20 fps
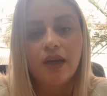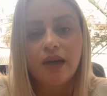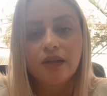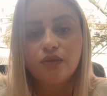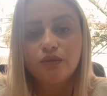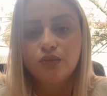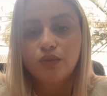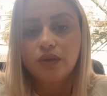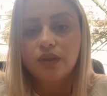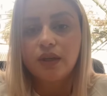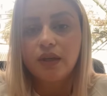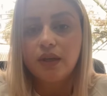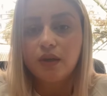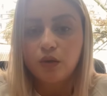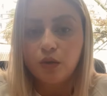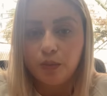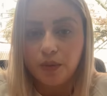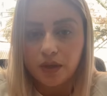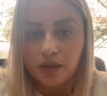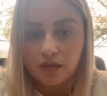atua na
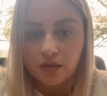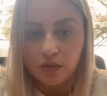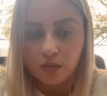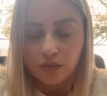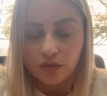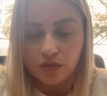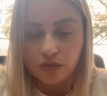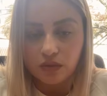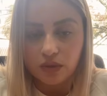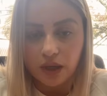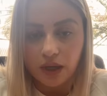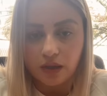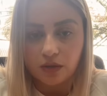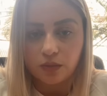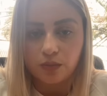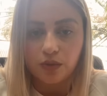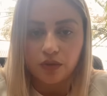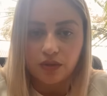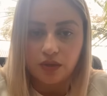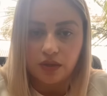recuperação muscular
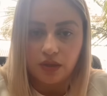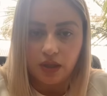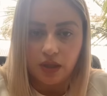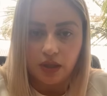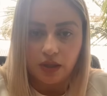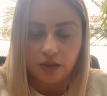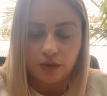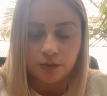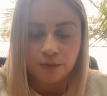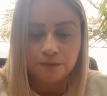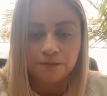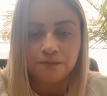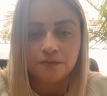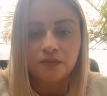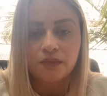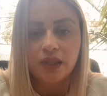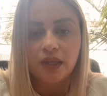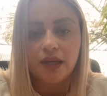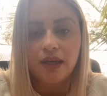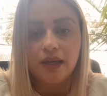no pós-treino,
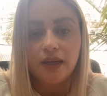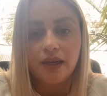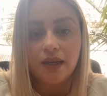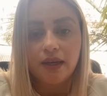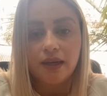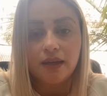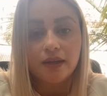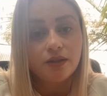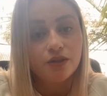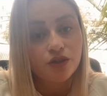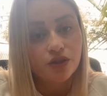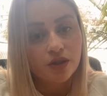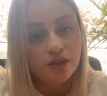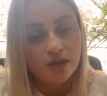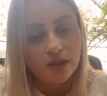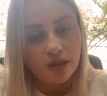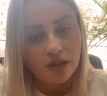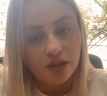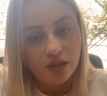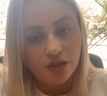é
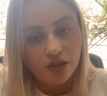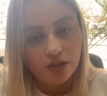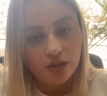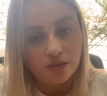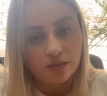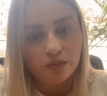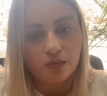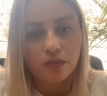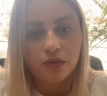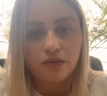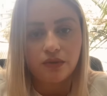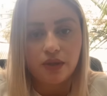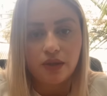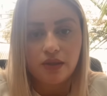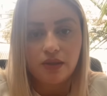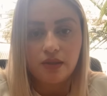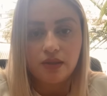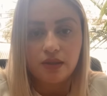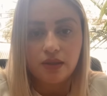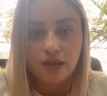anticancerígena, uma
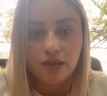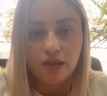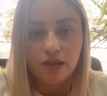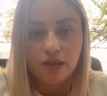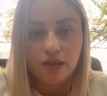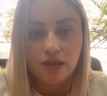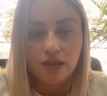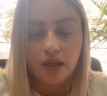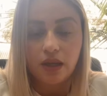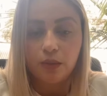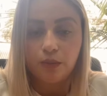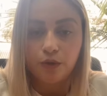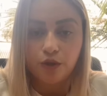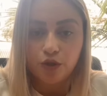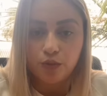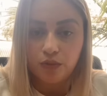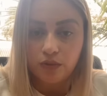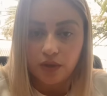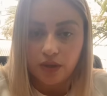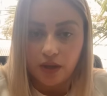vez que ela
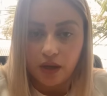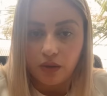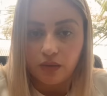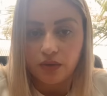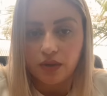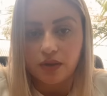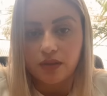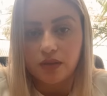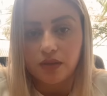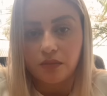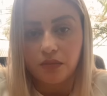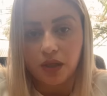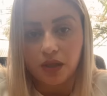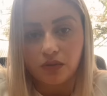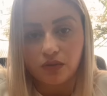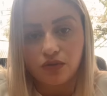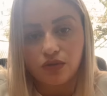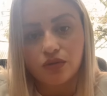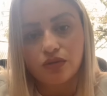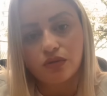pode bloquear o
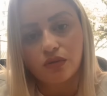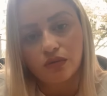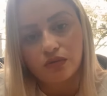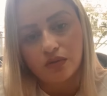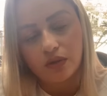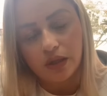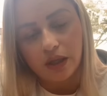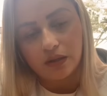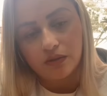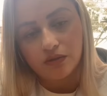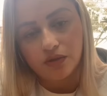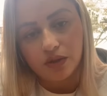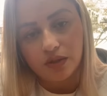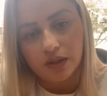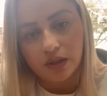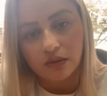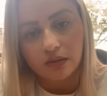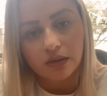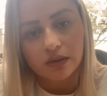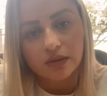crescimento descontrolado de
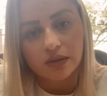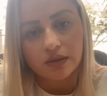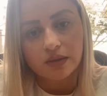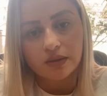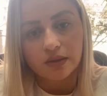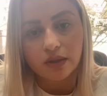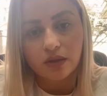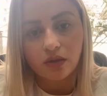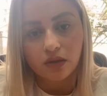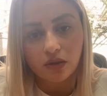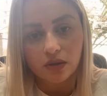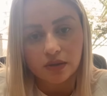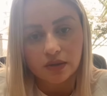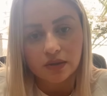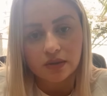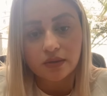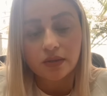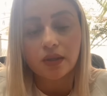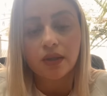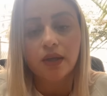células
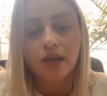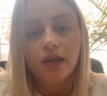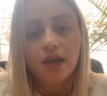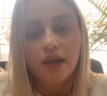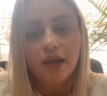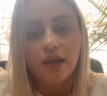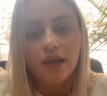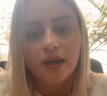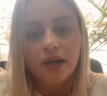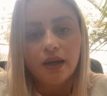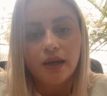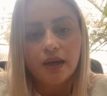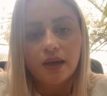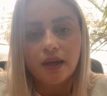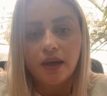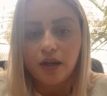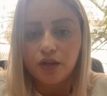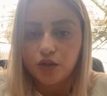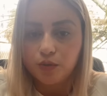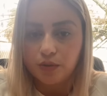cancerosas, é
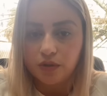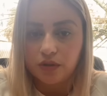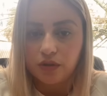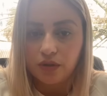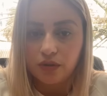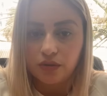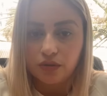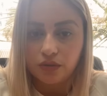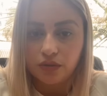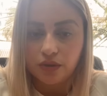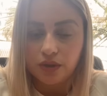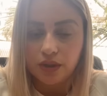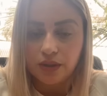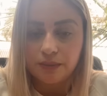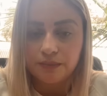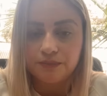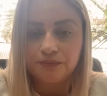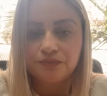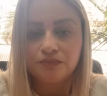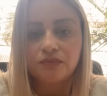
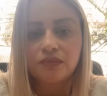cardioprotetora,